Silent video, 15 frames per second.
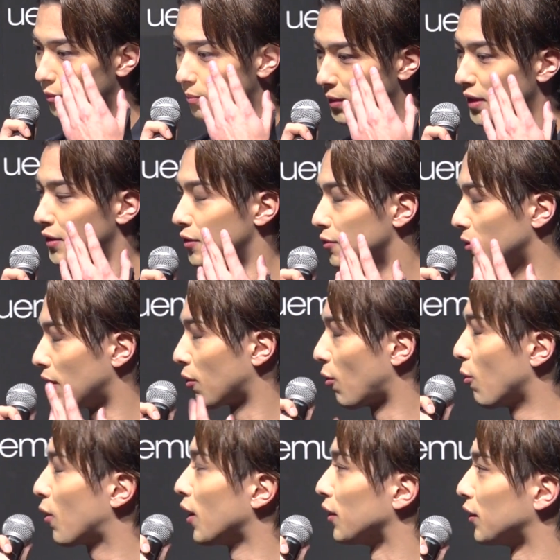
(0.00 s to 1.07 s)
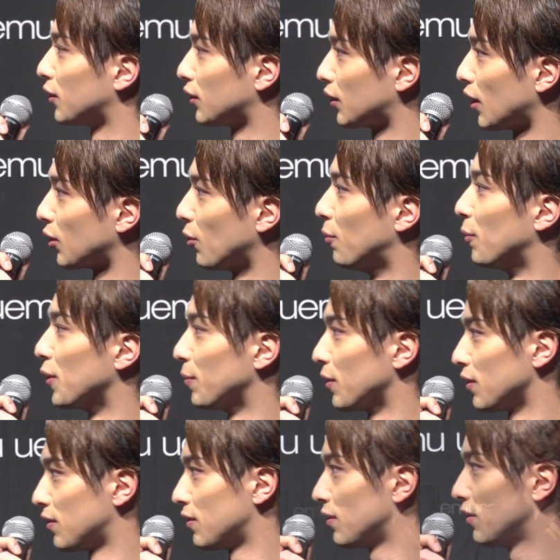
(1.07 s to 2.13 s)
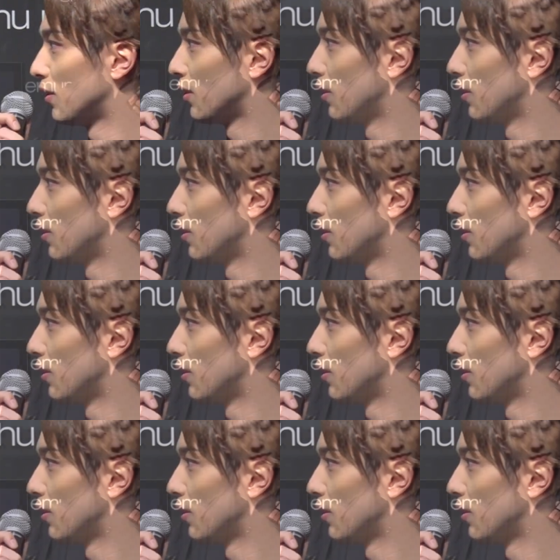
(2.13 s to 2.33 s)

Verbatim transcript: メイクは濃かったと思います。